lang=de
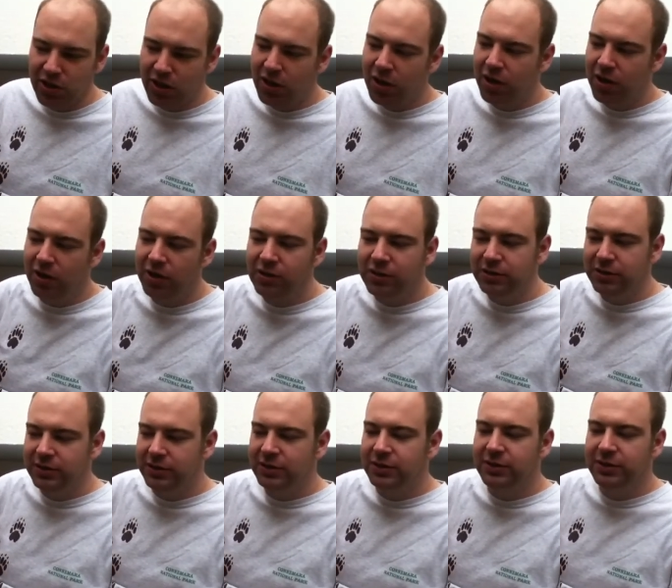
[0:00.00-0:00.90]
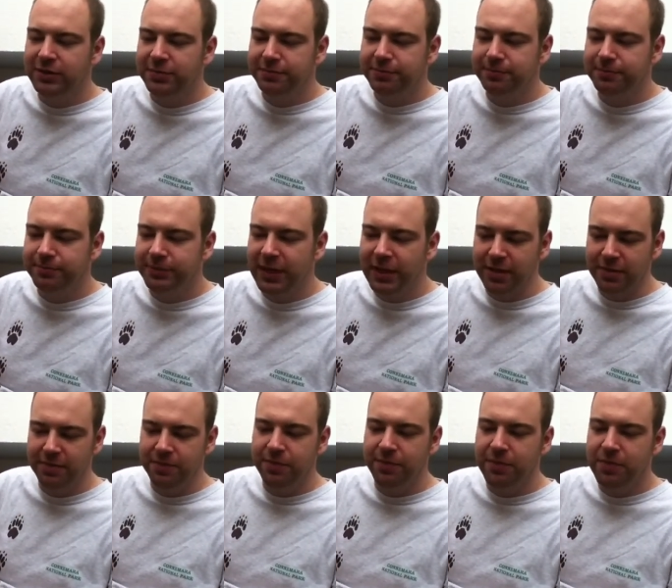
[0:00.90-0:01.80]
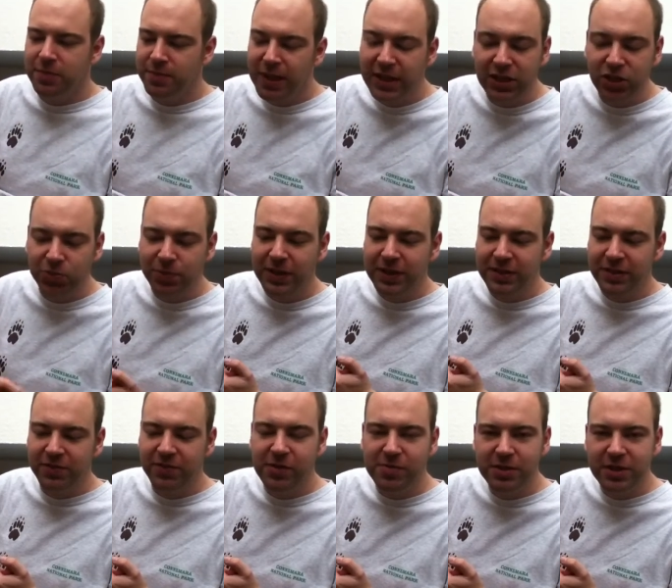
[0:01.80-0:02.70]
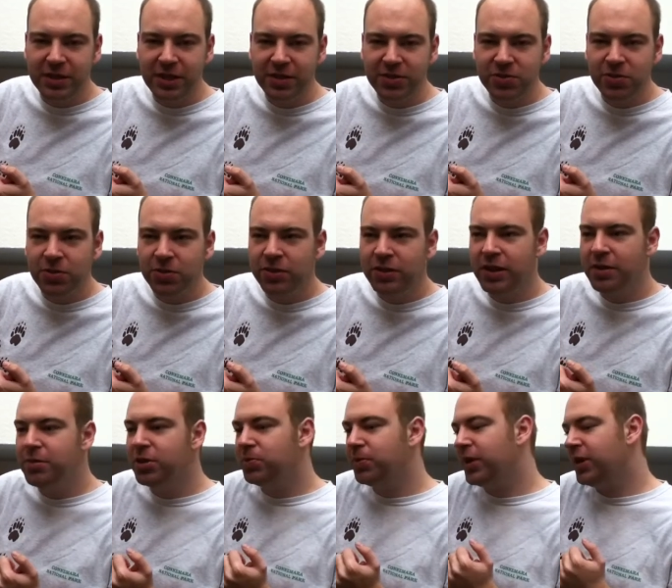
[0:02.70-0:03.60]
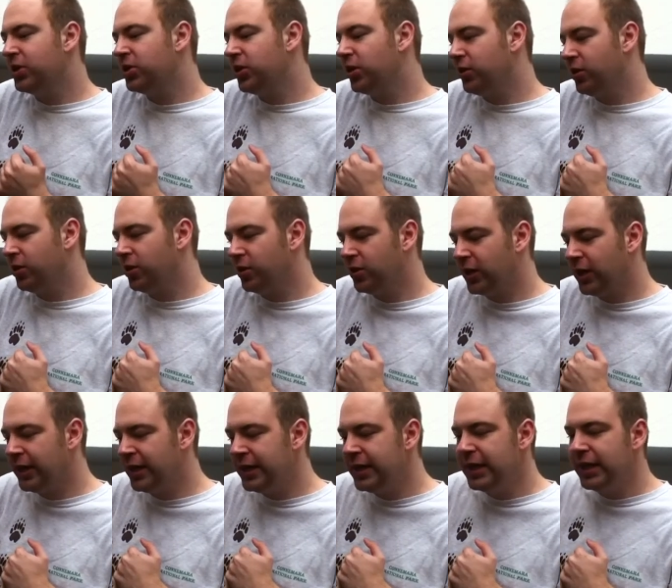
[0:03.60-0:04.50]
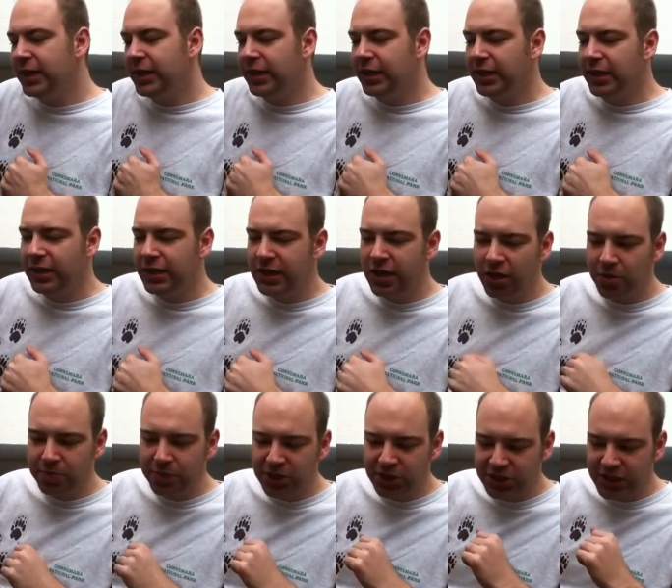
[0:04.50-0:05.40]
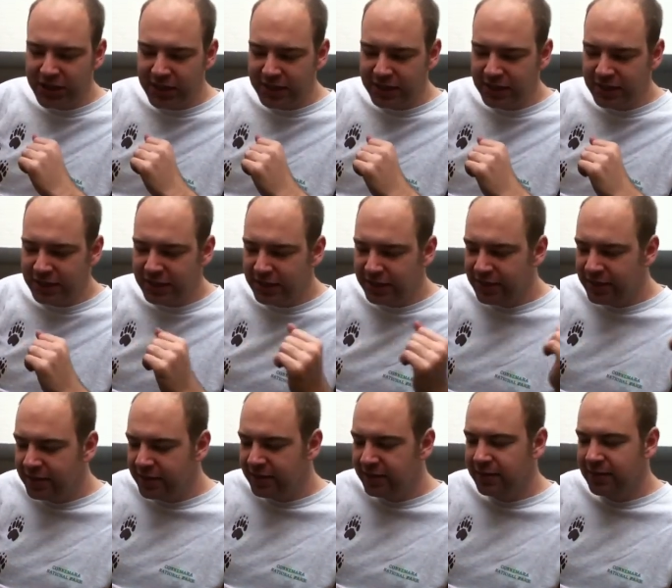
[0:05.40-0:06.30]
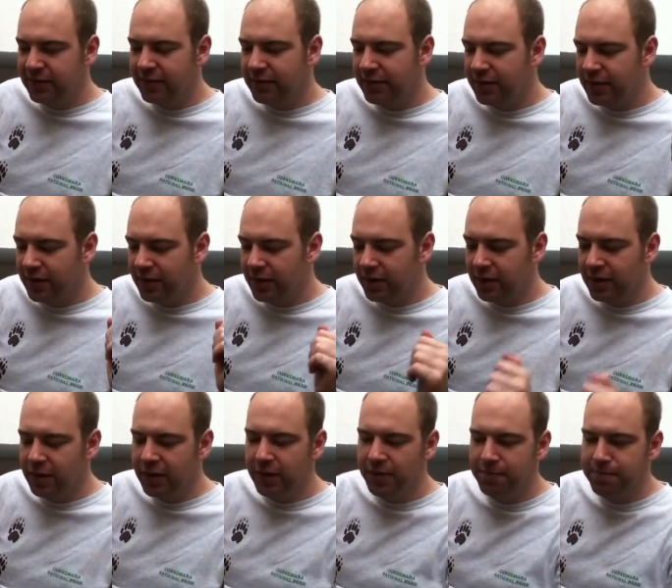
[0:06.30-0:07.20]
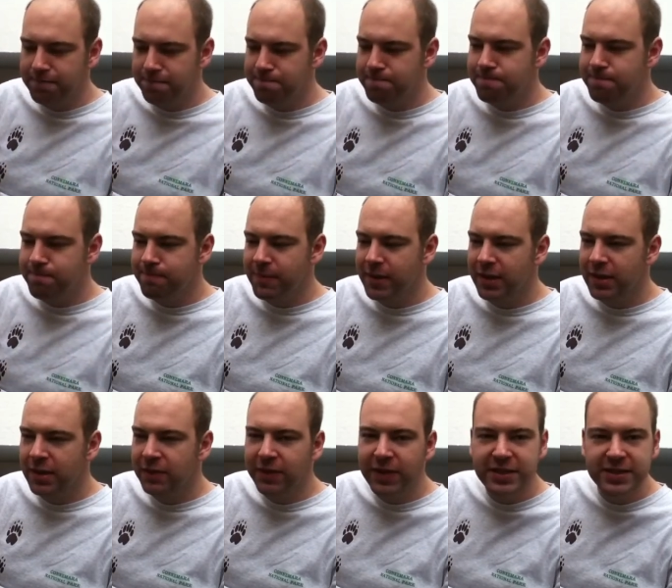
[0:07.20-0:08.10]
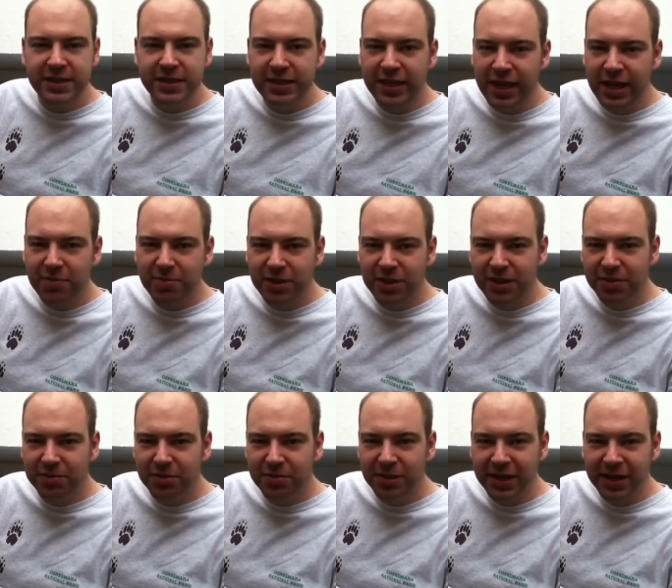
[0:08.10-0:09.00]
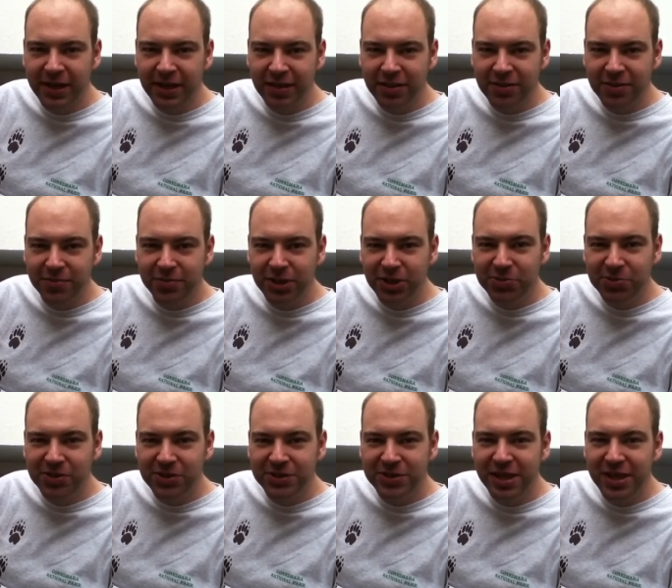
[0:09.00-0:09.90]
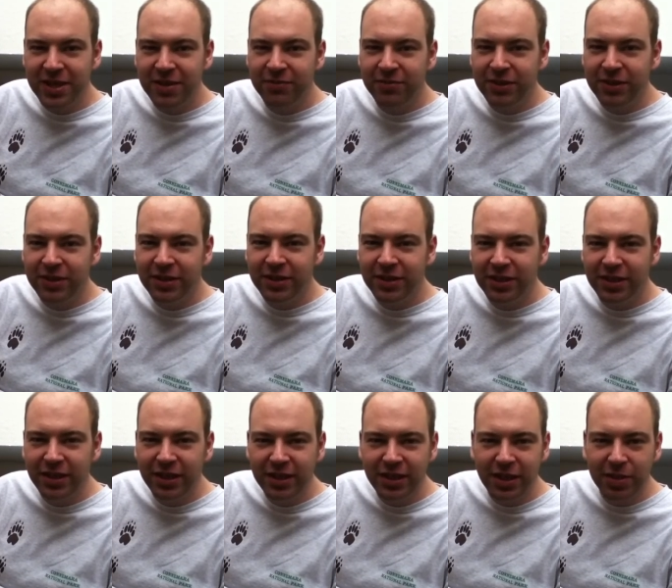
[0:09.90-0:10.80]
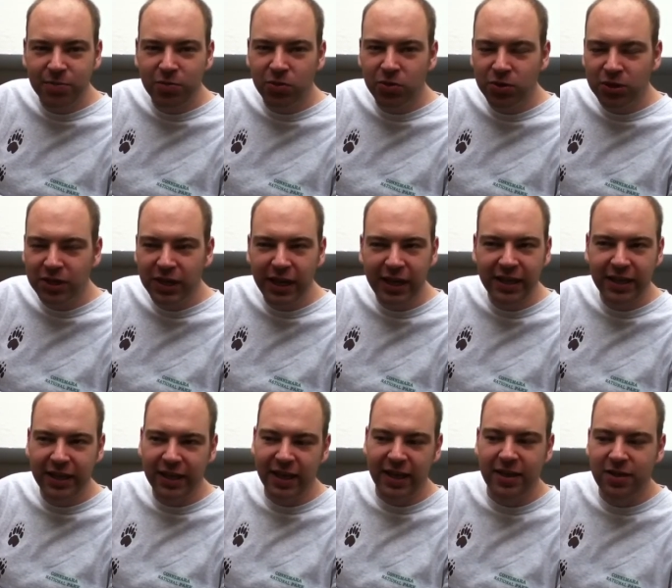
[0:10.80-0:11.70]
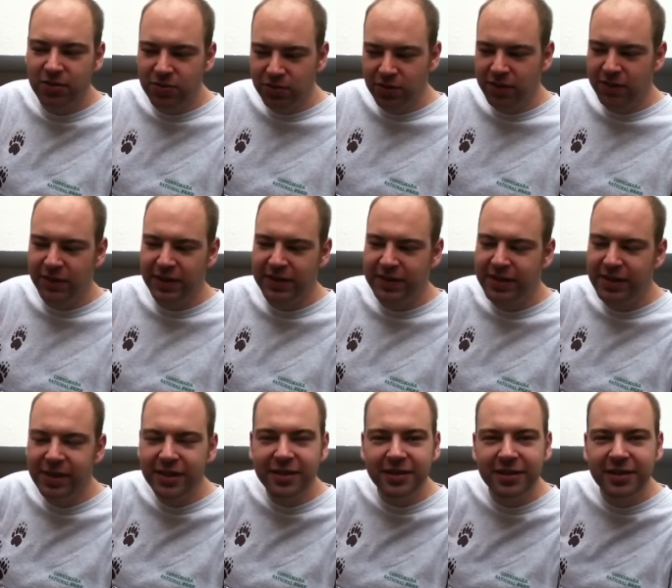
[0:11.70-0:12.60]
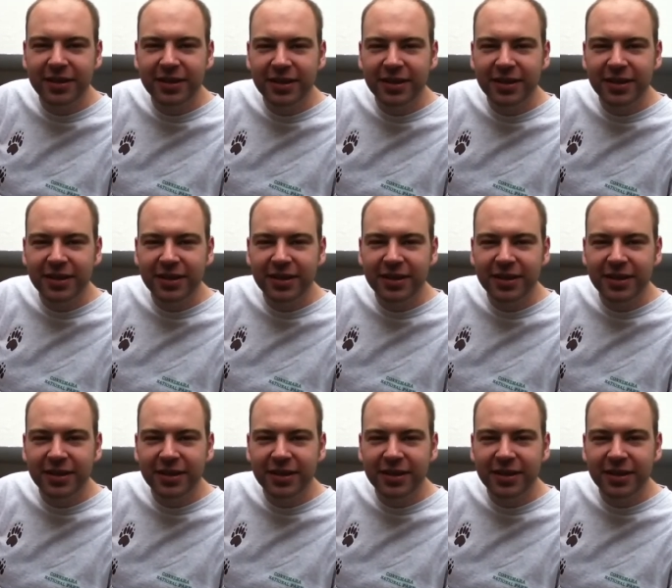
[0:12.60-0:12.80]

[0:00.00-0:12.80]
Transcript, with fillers: Und äh, ja, es macht Spaß, den Film sich anzugucken. Dementsprechend schaut ihn euch an. Der Hauptdarsteller ist äh, weiß den Namen nicht, aber man kennt ihn zum Beispiel aus Serien wie Hinterm Mond gleich rechts oder was links.